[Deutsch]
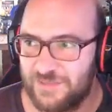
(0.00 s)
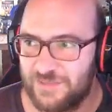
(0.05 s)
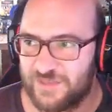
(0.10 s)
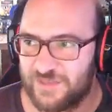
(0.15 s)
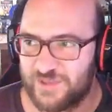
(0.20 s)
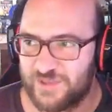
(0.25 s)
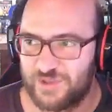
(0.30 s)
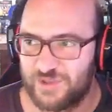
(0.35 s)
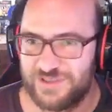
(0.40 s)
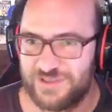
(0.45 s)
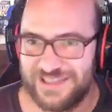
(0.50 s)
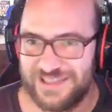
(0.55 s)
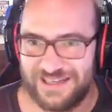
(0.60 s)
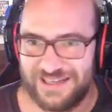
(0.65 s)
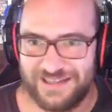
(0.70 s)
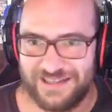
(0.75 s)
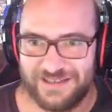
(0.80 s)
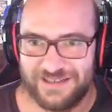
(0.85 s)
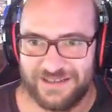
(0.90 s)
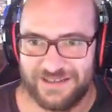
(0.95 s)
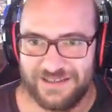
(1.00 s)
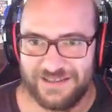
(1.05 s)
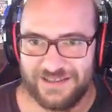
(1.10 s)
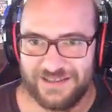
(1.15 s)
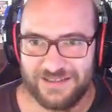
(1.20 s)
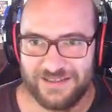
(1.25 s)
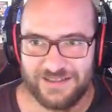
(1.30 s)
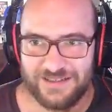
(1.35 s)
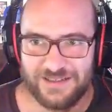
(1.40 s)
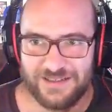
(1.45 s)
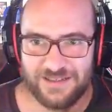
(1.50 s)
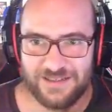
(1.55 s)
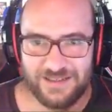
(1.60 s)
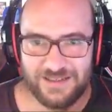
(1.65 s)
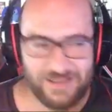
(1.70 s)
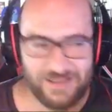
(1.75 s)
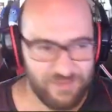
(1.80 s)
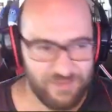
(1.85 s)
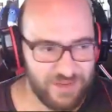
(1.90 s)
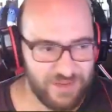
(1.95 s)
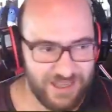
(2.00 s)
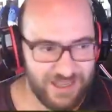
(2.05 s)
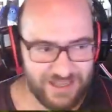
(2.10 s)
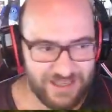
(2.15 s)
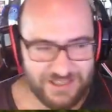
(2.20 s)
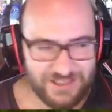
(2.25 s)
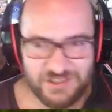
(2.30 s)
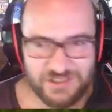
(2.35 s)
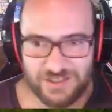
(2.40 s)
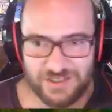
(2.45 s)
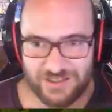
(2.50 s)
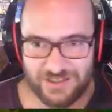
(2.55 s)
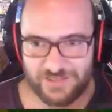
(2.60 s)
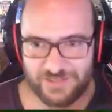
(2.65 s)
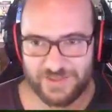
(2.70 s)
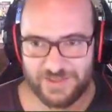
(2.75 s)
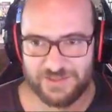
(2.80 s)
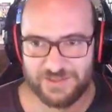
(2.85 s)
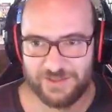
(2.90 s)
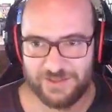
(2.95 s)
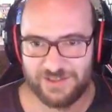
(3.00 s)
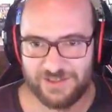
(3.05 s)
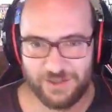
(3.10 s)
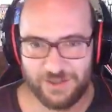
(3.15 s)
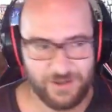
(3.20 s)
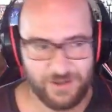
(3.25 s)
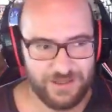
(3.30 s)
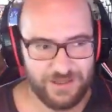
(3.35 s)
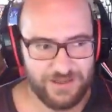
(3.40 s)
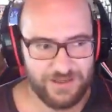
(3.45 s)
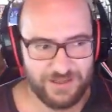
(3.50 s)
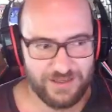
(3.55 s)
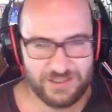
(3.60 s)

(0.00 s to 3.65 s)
Muss man schon sagen. Dafür gehe ich, ich persönlich auch hin.